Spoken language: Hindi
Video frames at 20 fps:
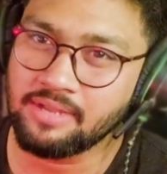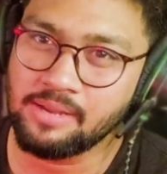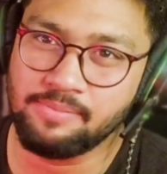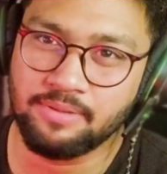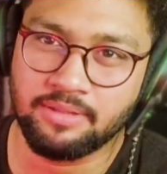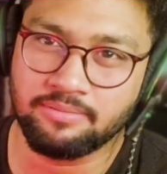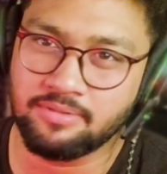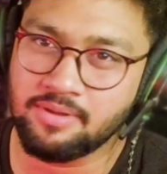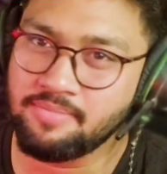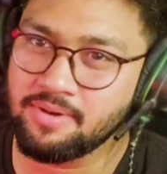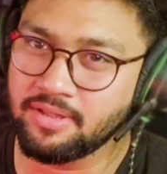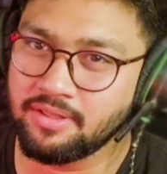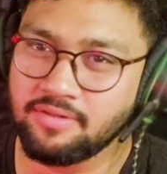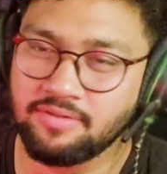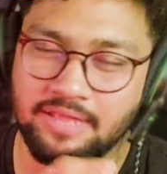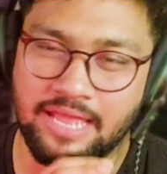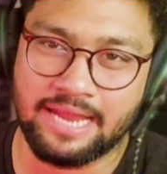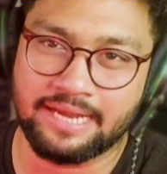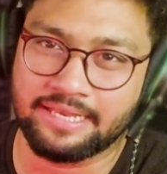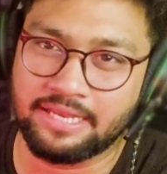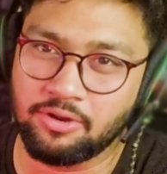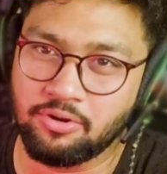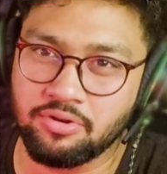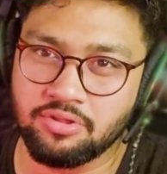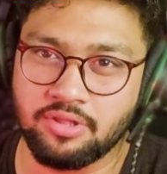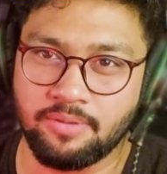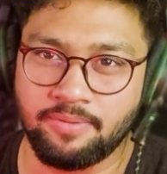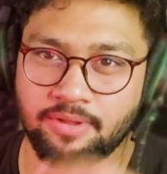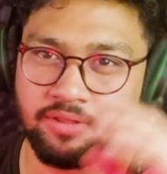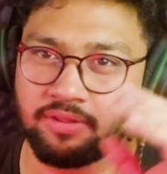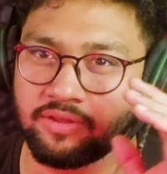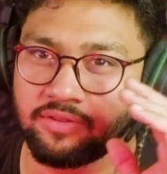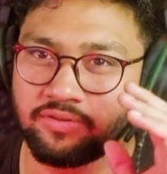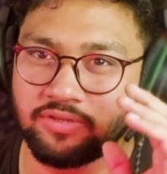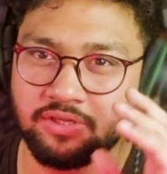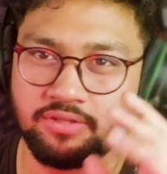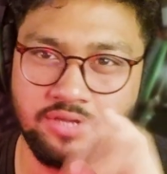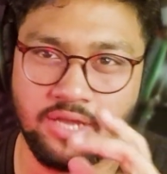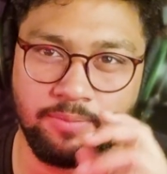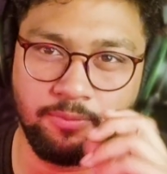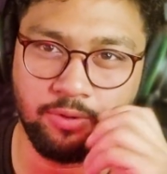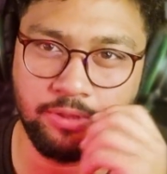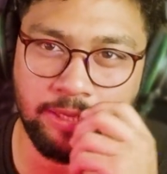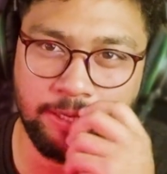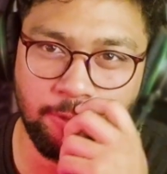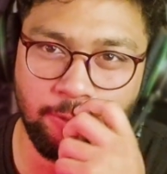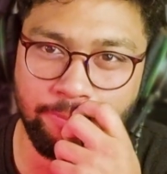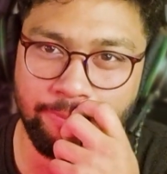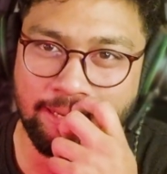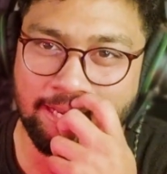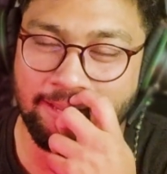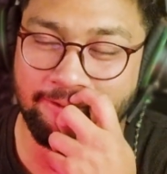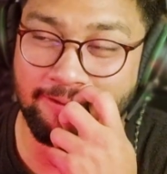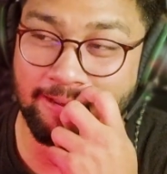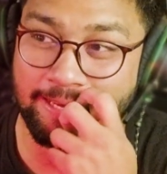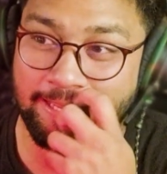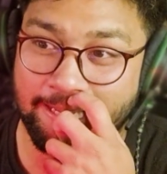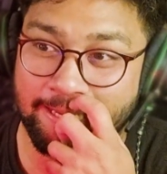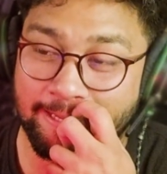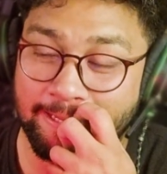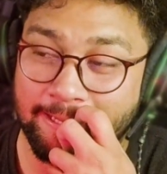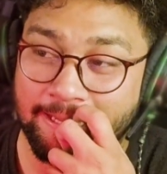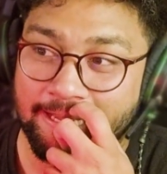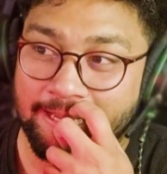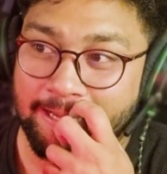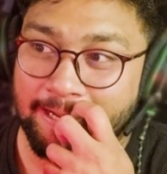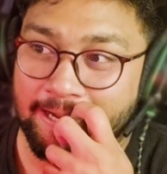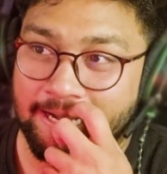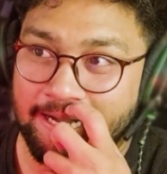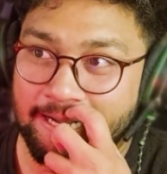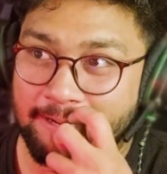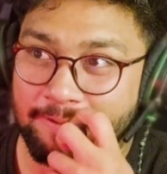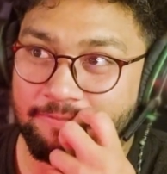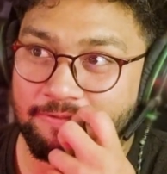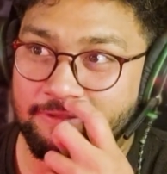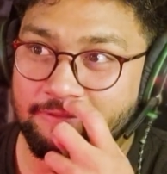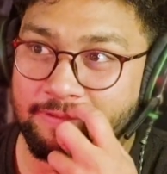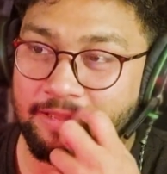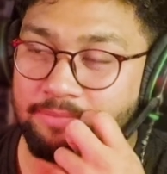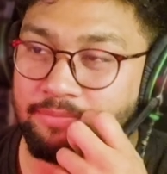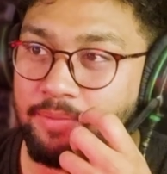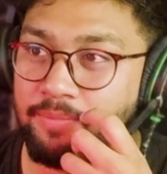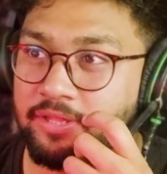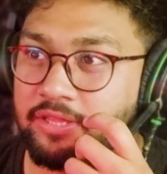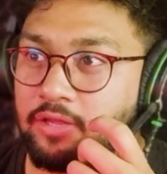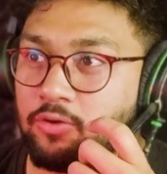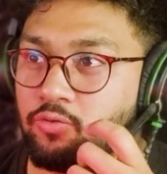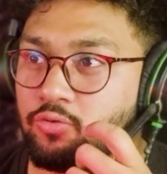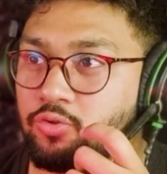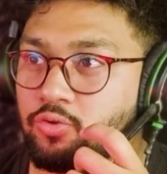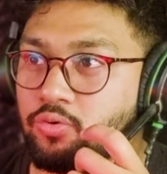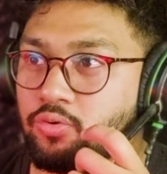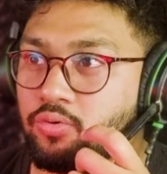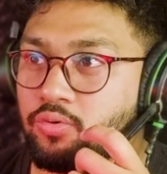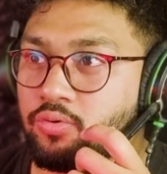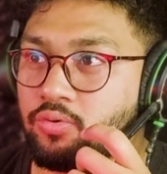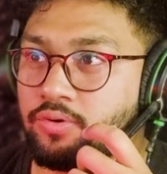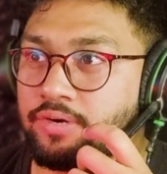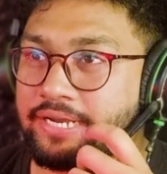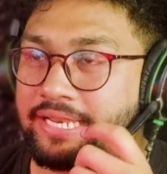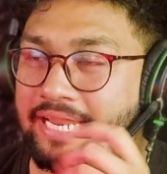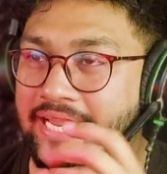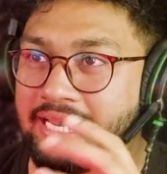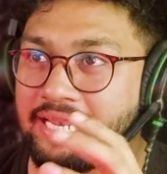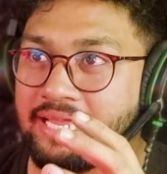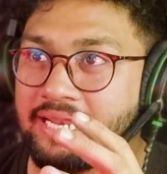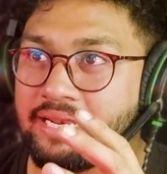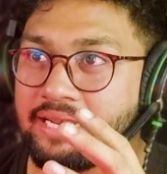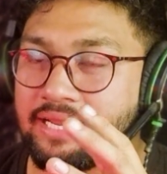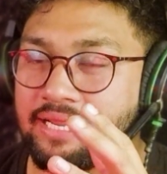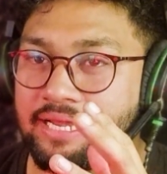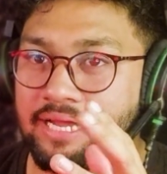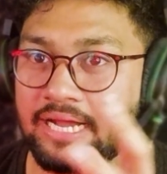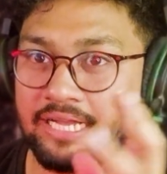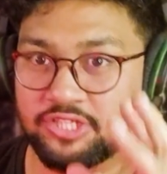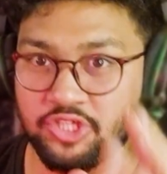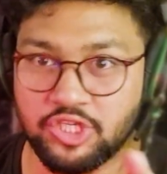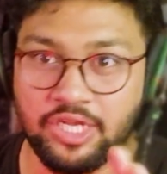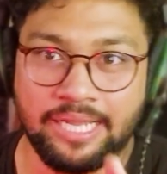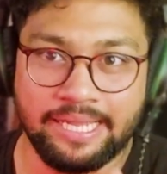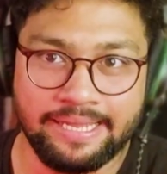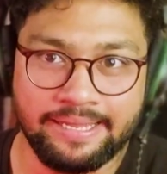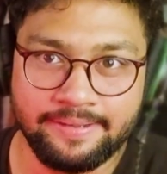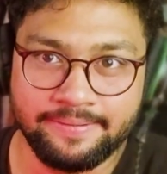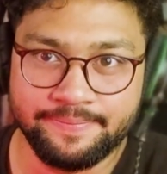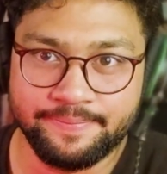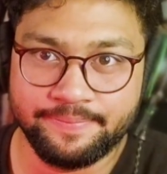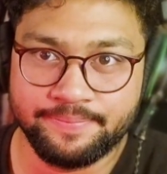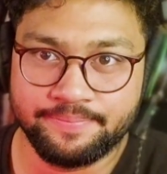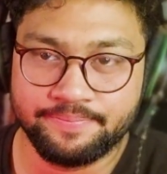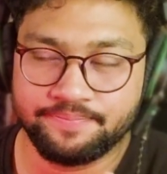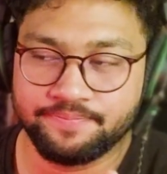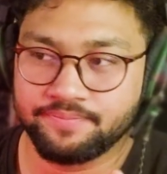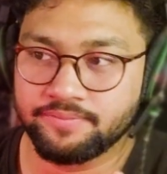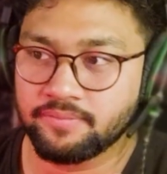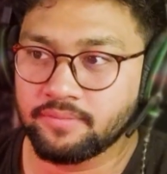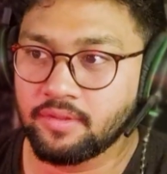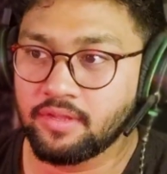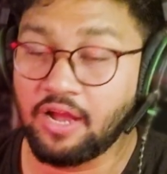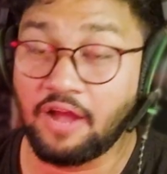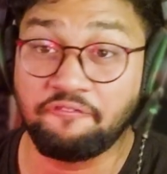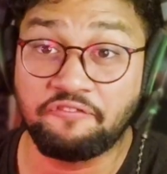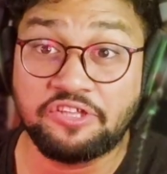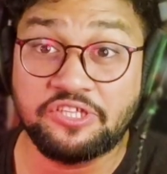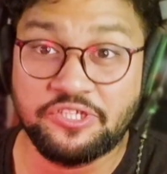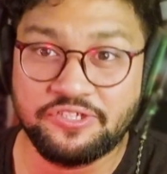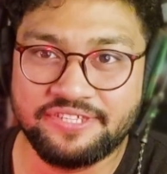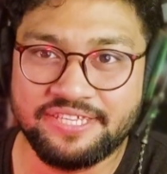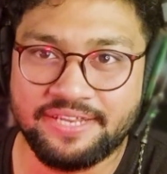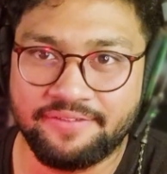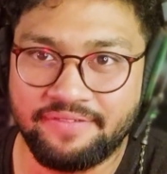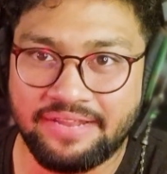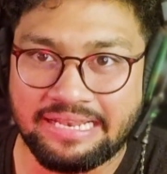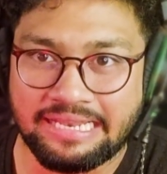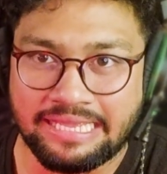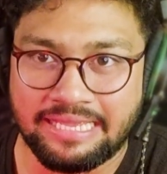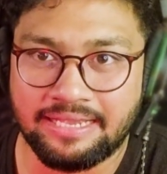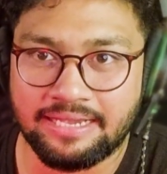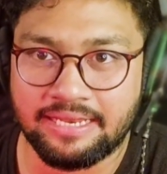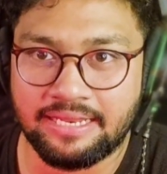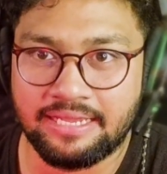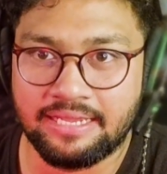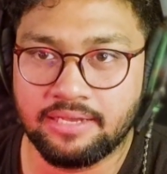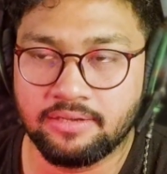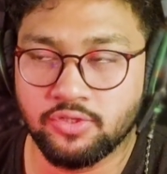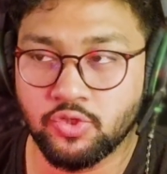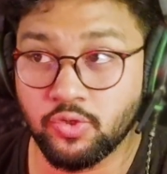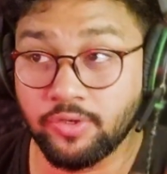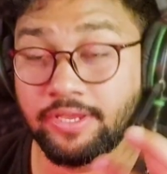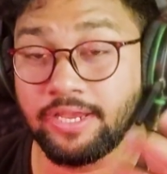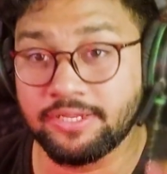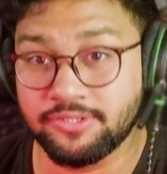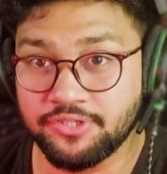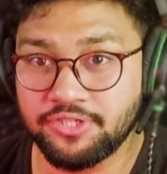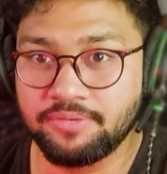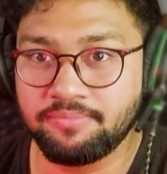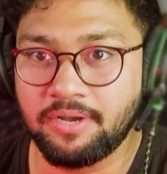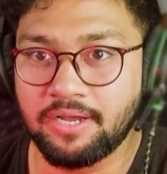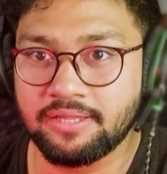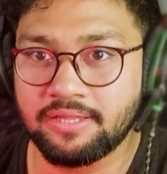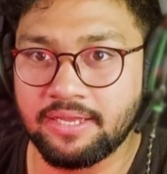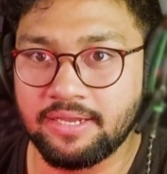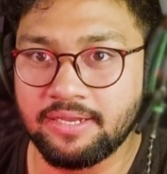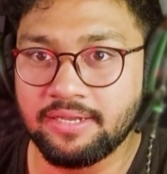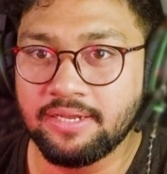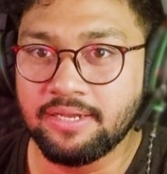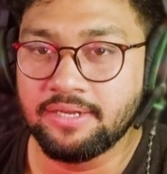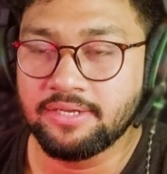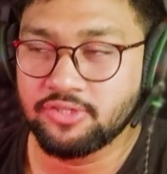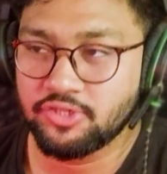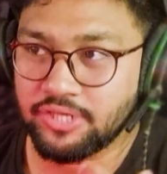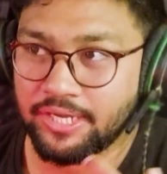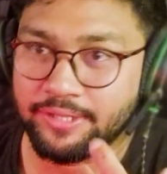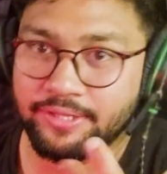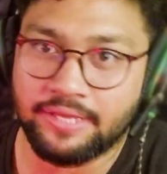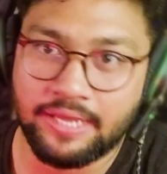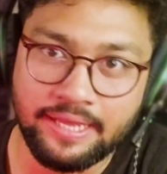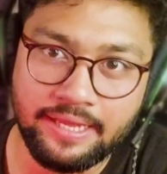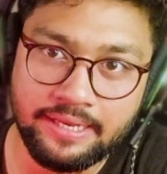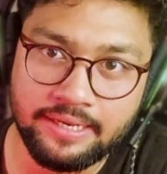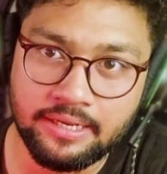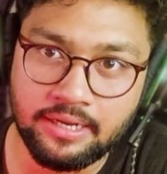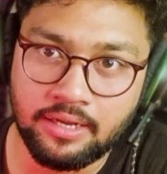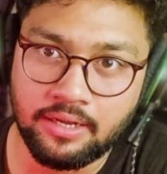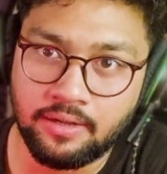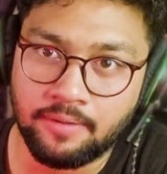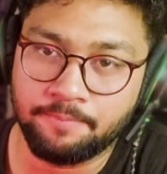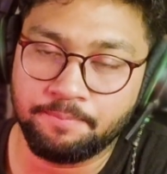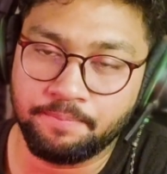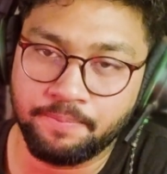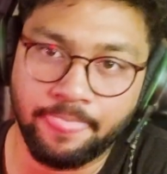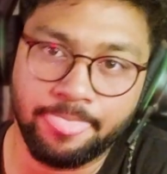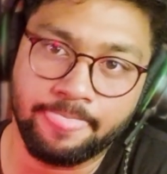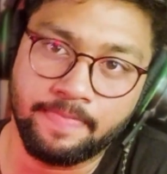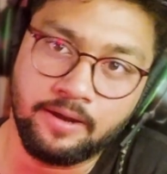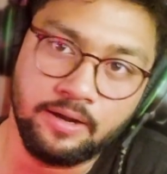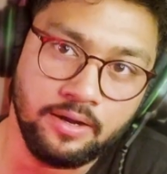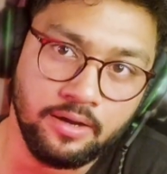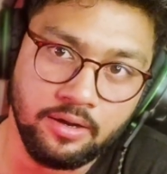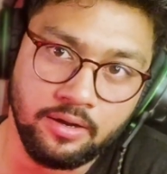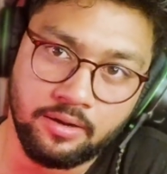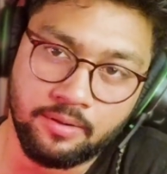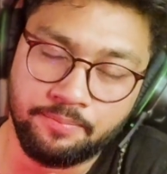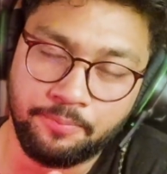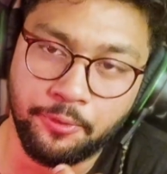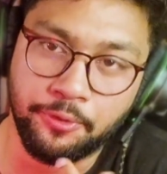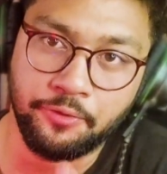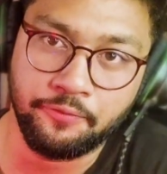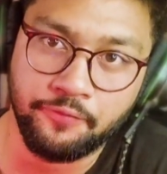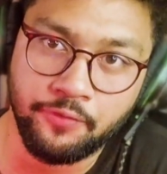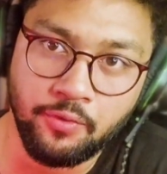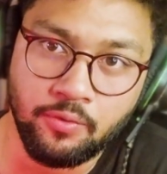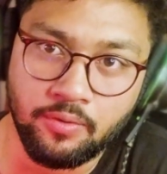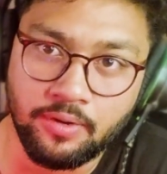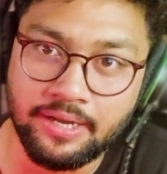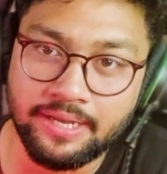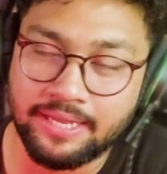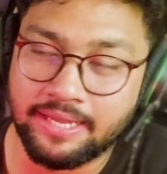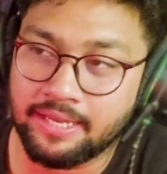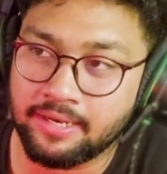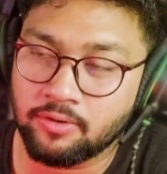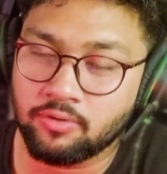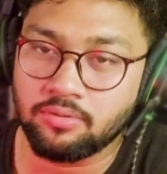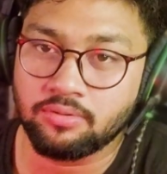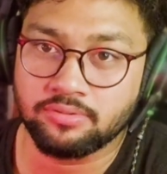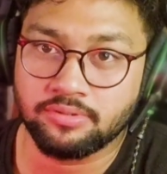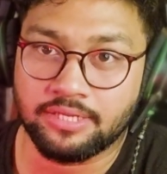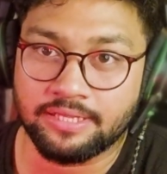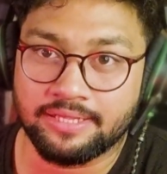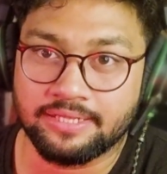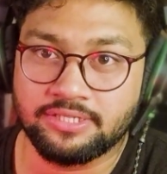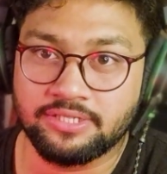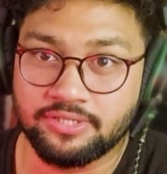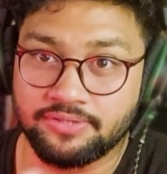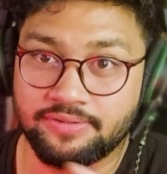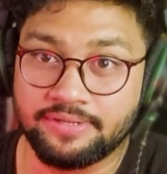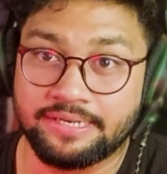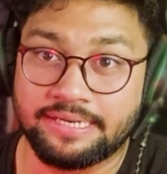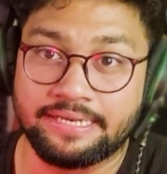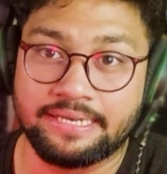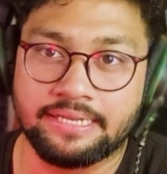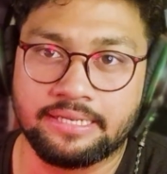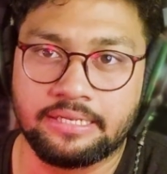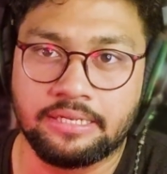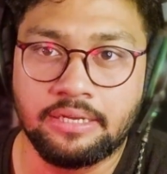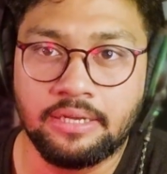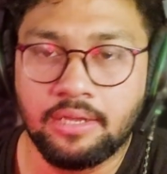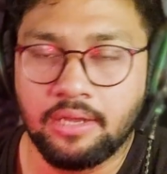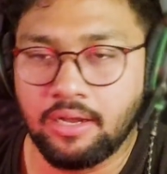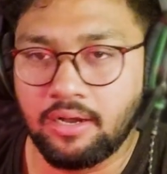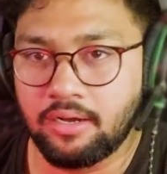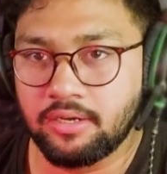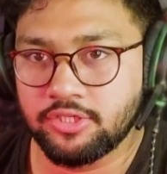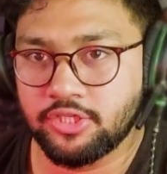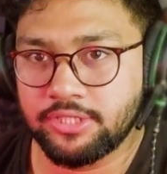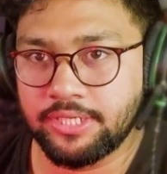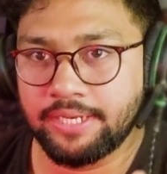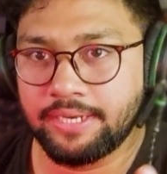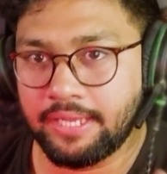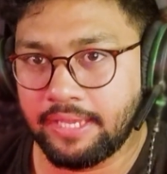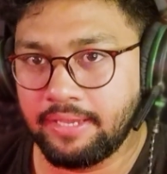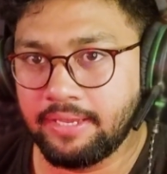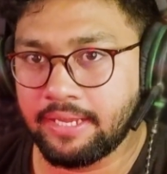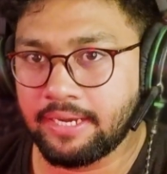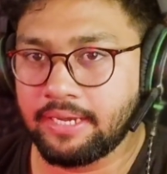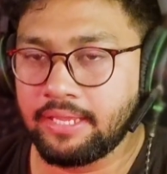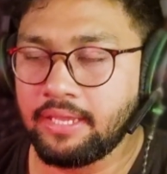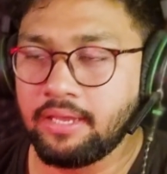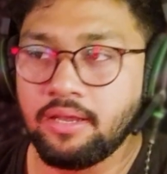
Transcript: मतलब ज़बरदस्त एक्टिंग और ज़बरदस्त चीज़ें आपको देखने को मिलने वाली है आ, उसके साथ मैं बताऊँ तो ट्रेलर अच्छा है काफ़ी चीज़ें रिवील नहीं करी है जो कि अच्छी बात है शायद यही इनका पॉइंट ऑफ व्यू होगा कि इनको ज़्यादा चीज़ें डिटेल शेयर नहीं करनी